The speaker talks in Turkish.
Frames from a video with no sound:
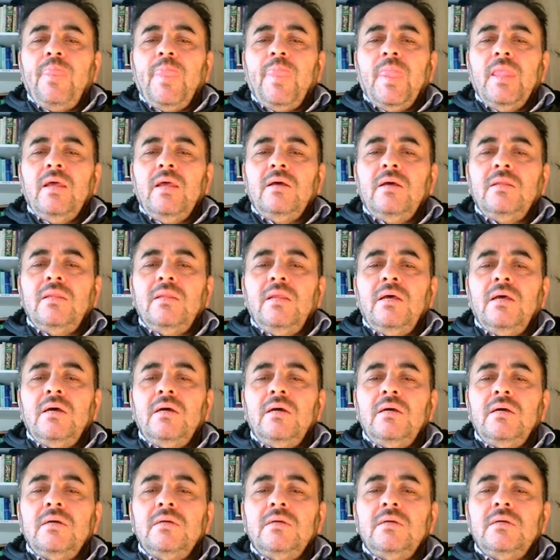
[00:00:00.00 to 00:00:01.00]
Allah
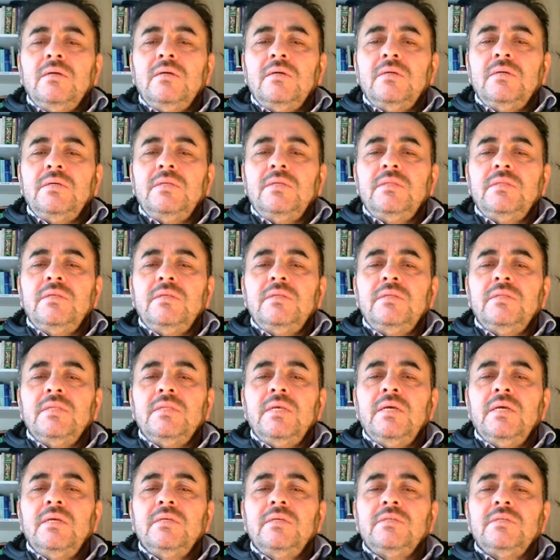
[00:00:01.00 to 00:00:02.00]
e,
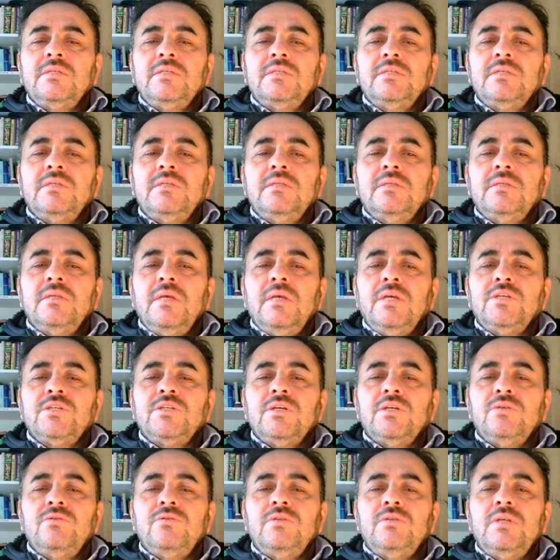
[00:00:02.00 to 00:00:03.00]
indinde sizin
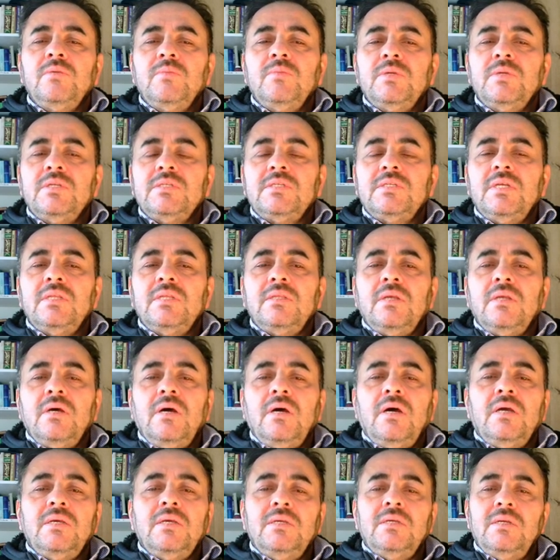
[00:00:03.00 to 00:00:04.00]
eşhedü demenizden
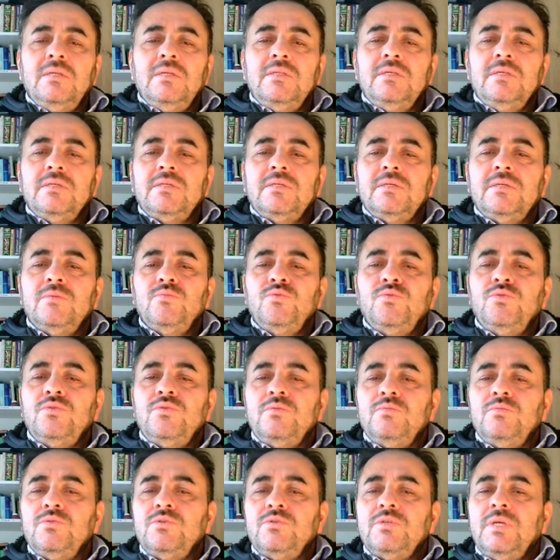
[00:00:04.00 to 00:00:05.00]
daha hayırlıdır
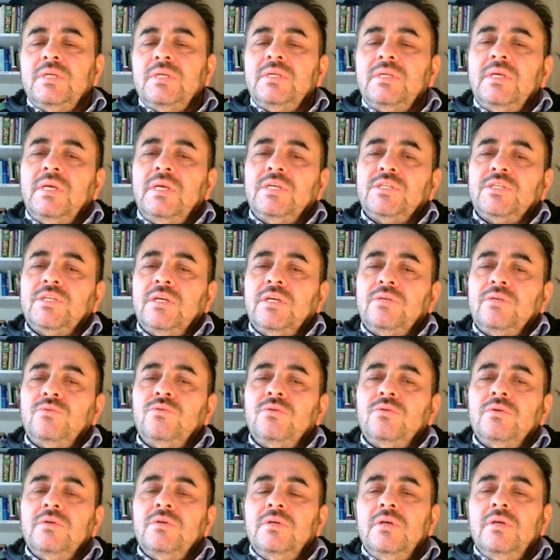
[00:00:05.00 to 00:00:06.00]
buyurmuş. Yani eşhedü.
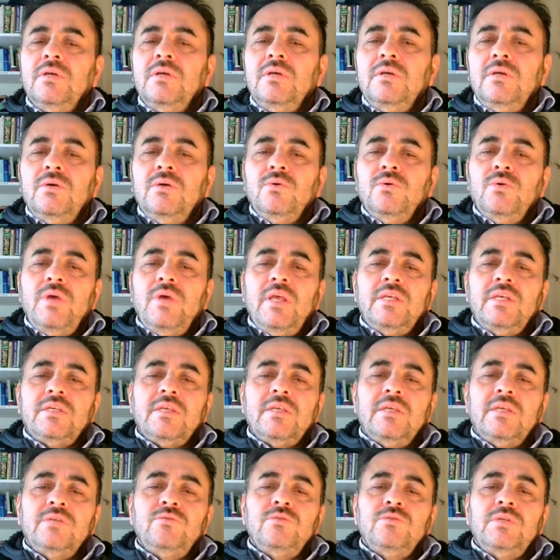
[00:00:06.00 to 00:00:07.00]
Bu
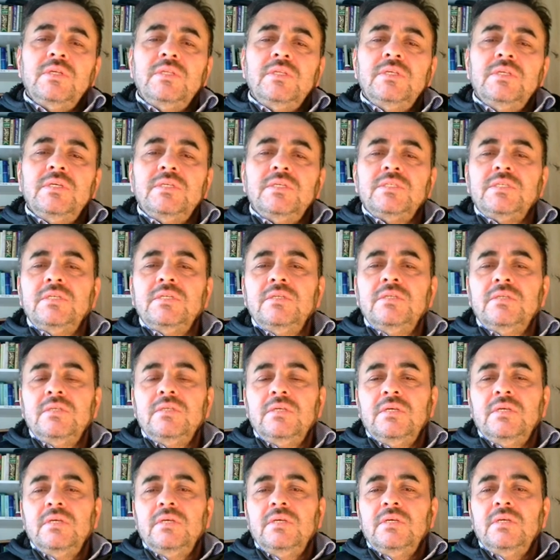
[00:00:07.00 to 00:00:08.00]
eşhedü dediği için
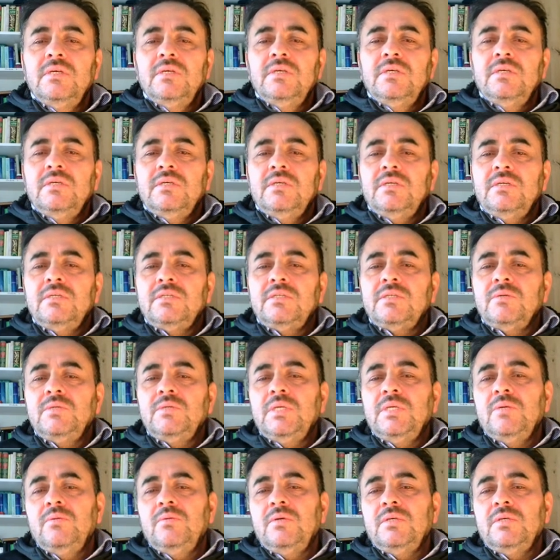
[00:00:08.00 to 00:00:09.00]

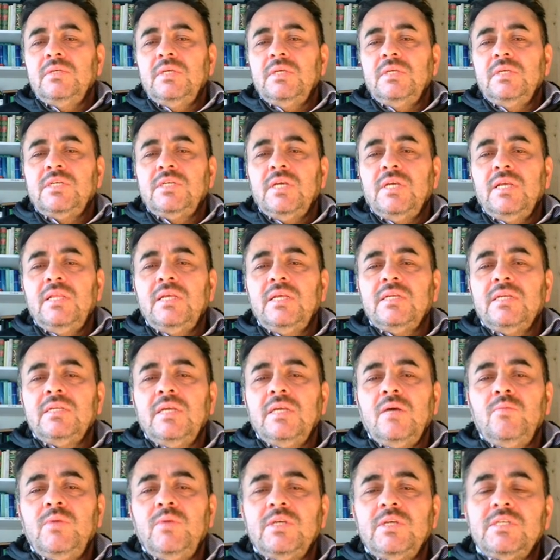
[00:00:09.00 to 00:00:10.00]
işte şeylerin,
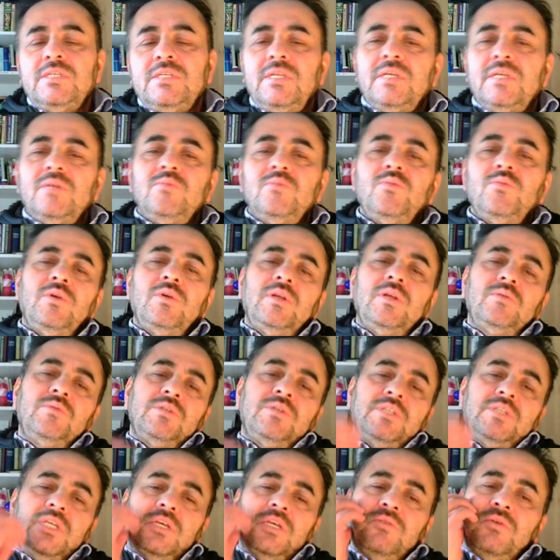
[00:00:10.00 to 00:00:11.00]
Habeşlerin böyle bir
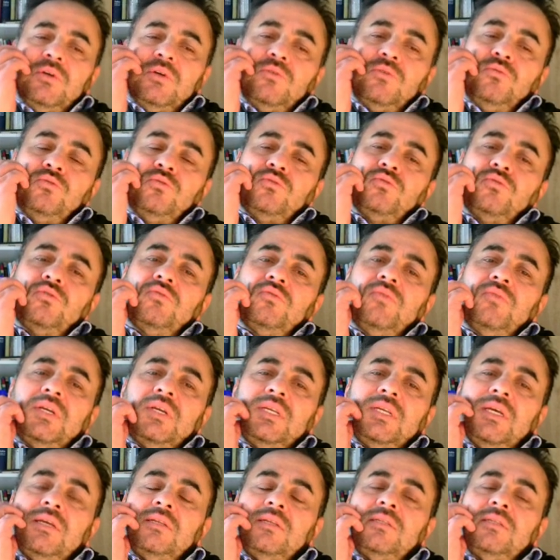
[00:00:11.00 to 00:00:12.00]
şeyi var, kusuru var
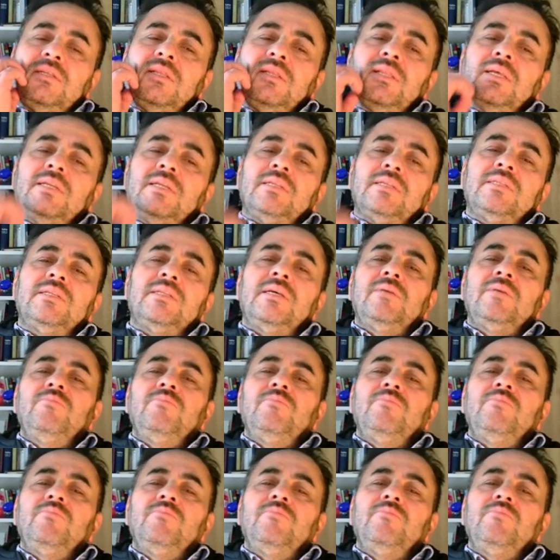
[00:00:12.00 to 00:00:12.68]
yani dillerinde.